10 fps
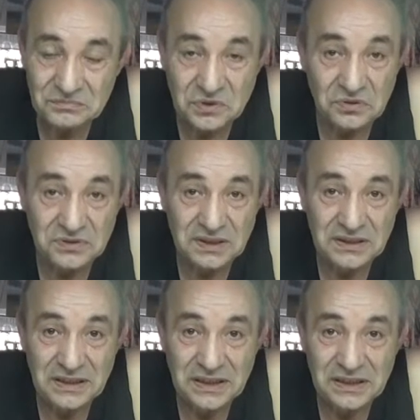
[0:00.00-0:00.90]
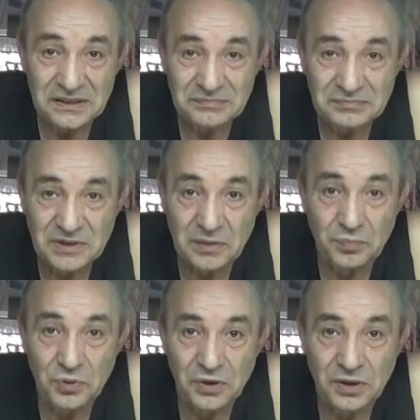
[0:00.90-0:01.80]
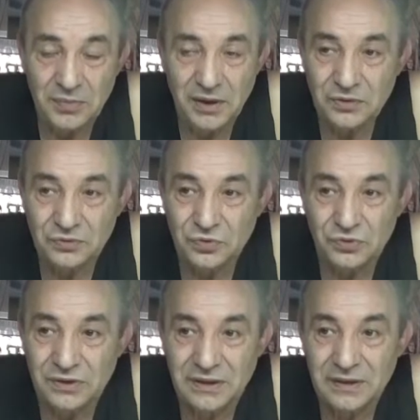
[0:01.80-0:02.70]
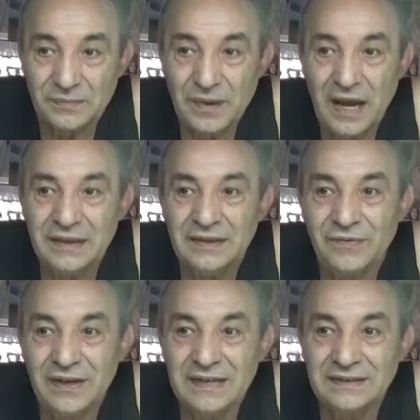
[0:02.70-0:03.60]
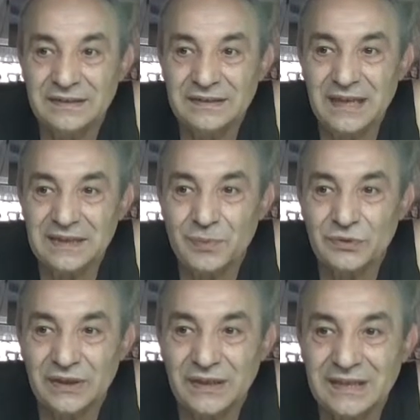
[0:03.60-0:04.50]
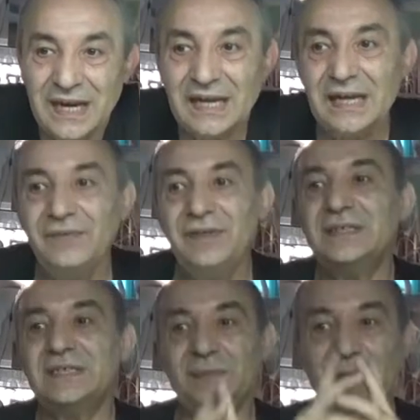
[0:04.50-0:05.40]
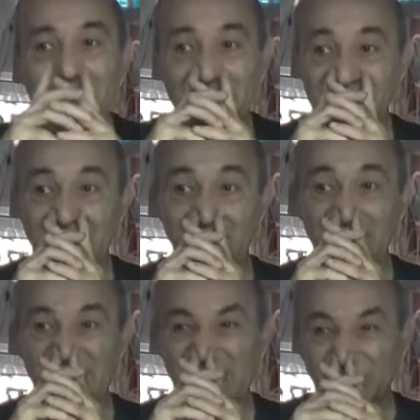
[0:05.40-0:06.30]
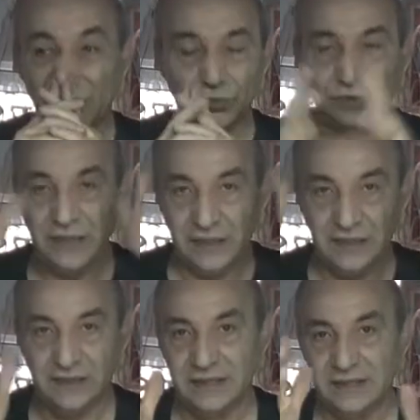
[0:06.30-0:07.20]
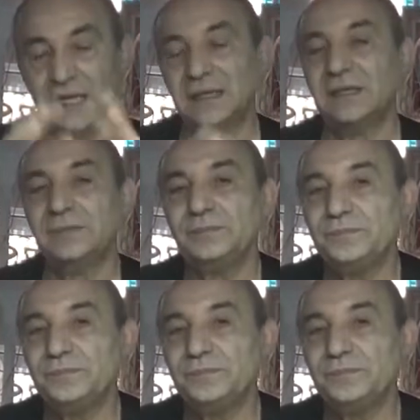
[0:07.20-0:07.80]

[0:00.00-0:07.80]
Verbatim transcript: Tutte direi, chi più, chi meno, tutte, a differenza della spontaneità che la vita ci permette di avere, sono tutte ingessate.